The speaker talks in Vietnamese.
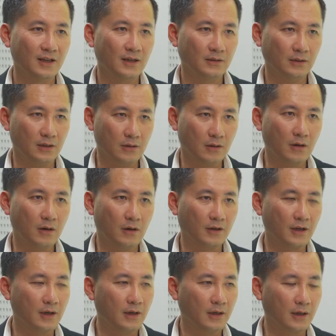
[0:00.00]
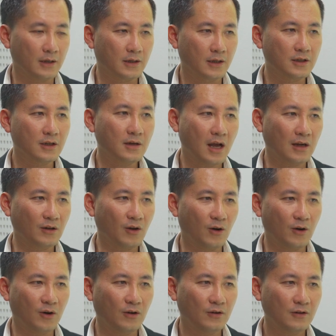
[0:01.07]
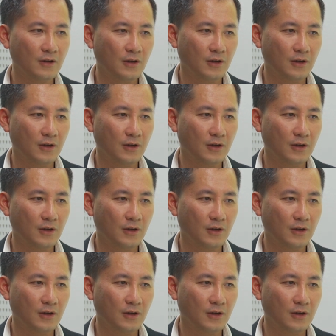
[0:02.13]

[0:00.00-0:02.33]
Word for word: ừ. thì do đó cái cái cái chức năng đó